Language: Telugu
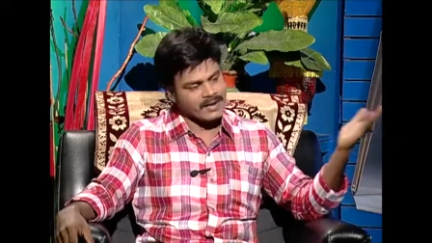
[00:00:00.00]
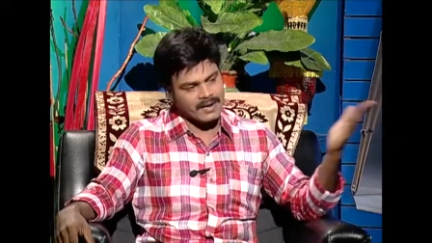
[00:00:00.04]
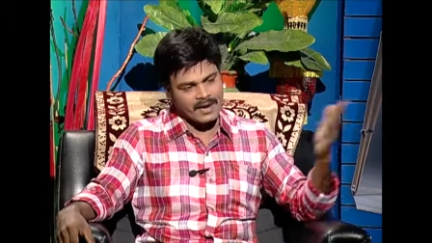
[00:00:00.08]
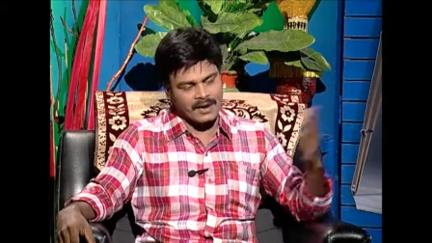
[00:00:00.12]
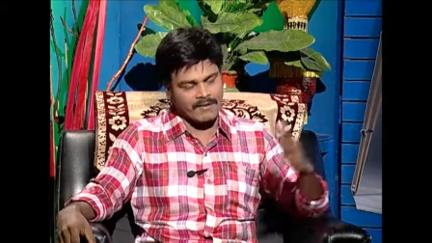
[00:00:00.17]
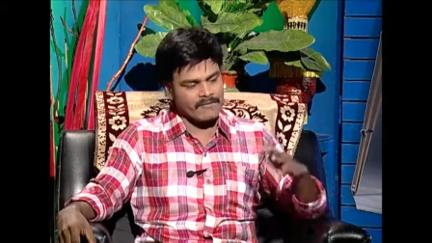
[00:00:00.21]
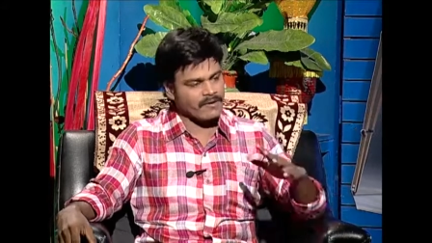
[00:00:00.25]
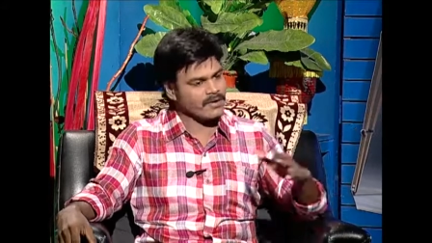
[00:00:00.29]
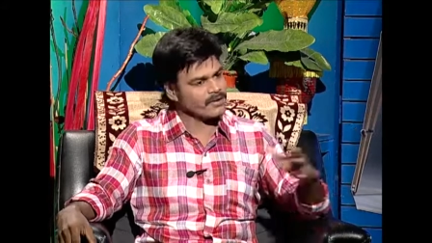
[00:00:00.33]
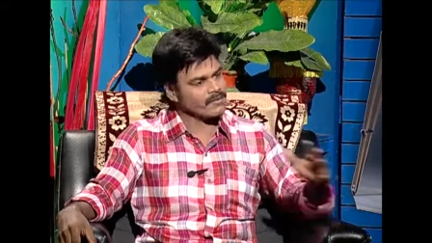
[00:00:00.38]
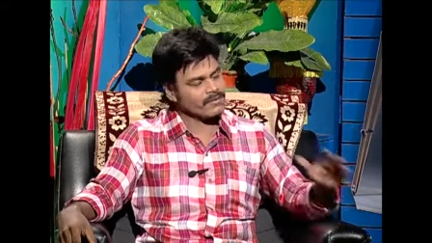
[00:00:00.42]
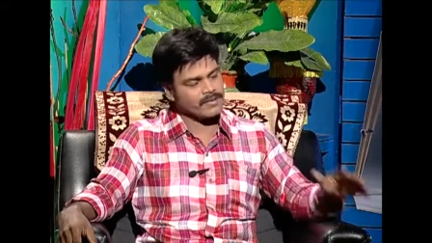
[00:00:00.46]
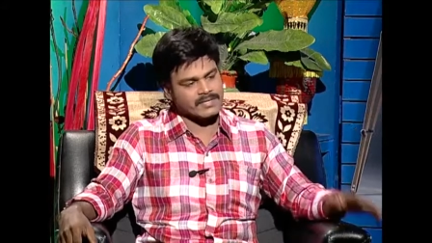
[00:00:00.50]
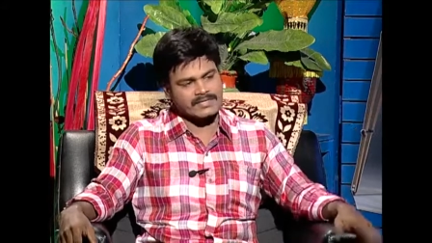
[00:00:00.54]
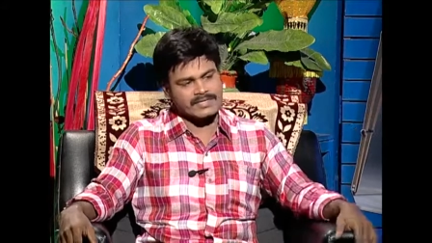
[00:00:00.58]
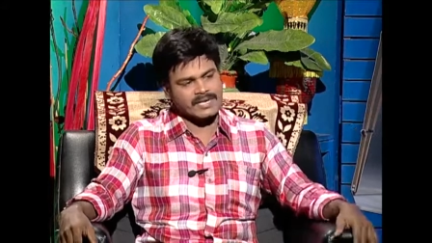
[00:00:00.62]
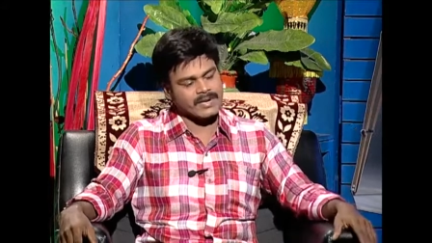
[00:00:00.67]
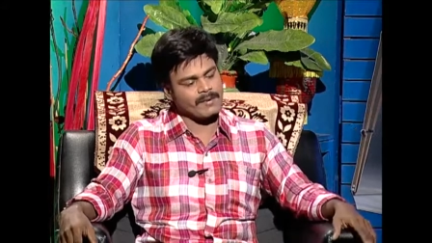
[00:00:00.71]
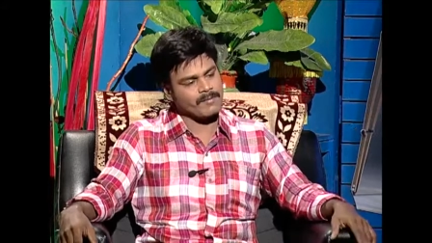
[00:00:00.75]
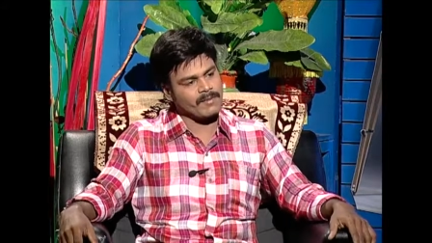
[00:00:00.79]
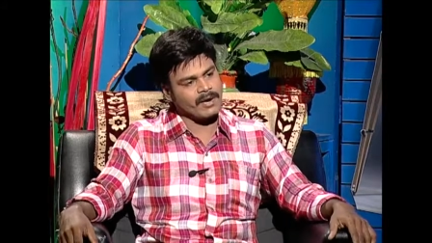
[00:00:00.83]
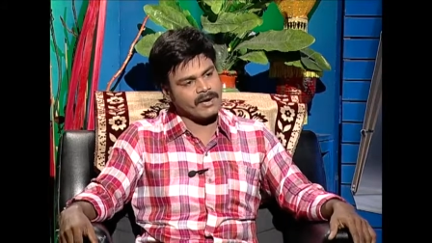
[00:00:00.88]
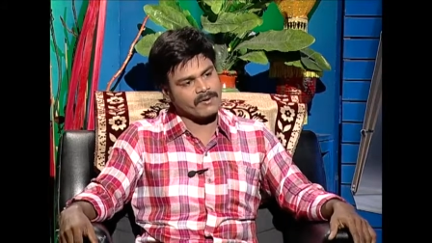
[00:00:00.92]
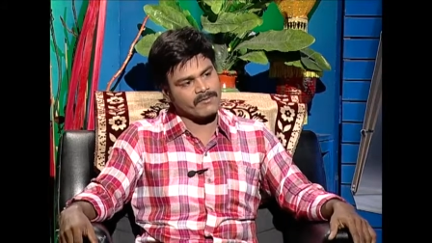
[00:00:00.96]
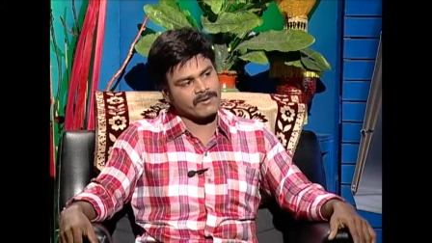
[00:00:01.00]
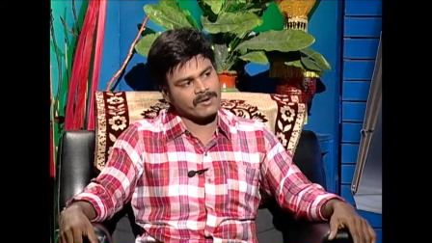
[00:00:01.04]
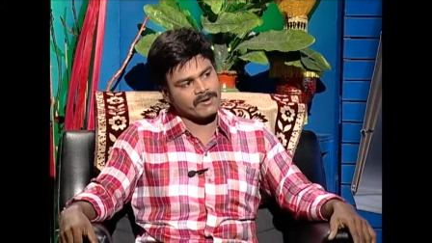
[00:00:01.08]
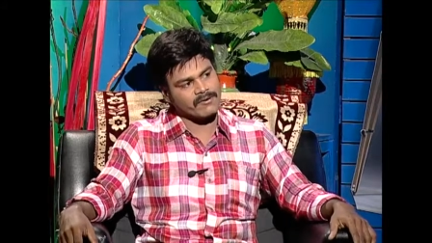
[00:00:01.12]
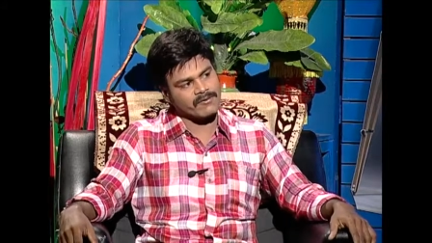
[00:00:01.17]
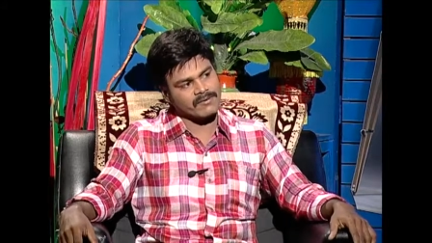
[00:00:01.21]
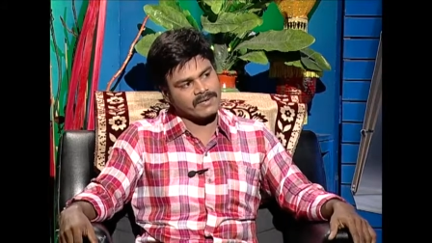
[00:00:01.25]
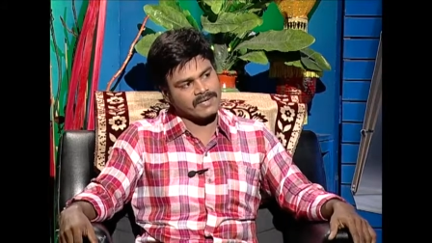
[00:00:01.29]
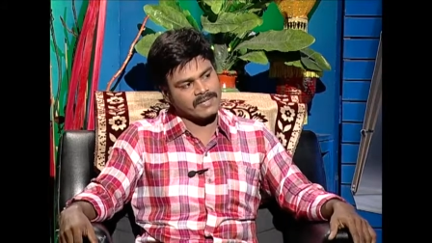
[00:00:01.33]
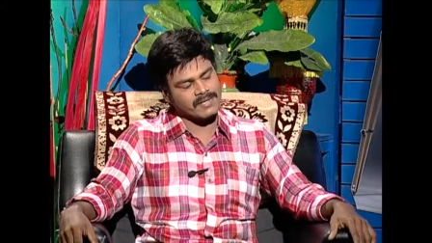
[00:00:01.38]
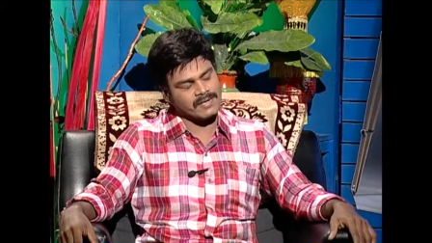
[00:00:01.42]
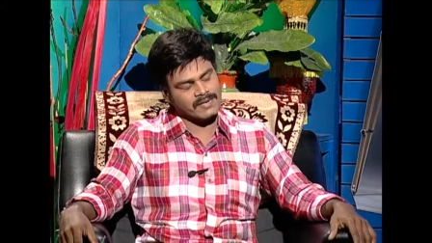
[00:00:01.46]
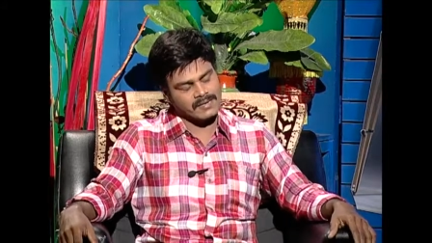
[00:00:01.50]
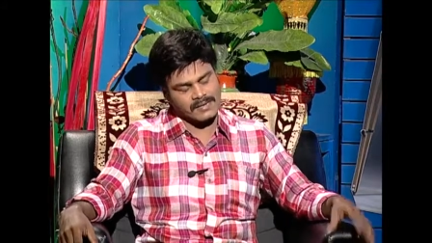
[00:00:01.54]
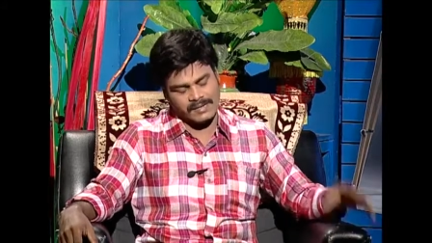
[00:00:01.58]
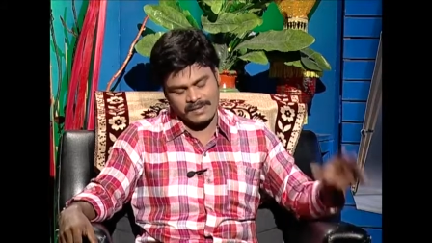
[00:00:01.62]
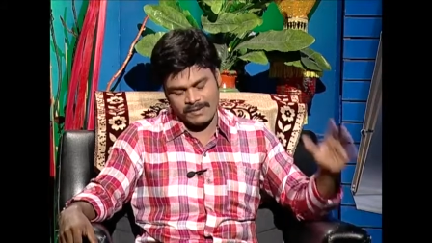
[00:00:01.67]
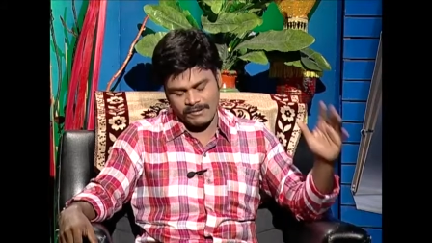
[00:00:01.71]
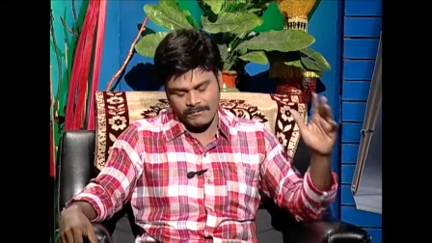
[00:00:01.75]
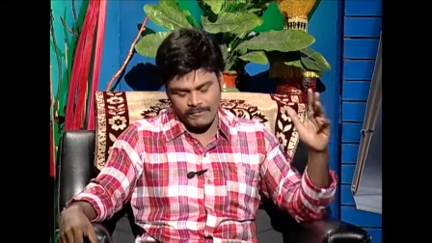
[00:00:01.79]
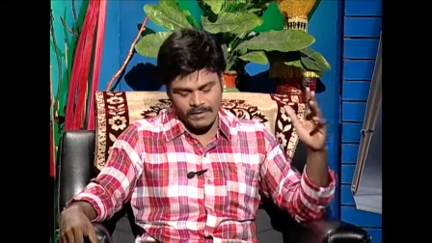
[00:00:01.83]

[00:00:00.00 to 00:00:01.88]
అవన్నీ కూడా చాలా బాగా వర్కౌట్ అవుతాయి అంటే hmm.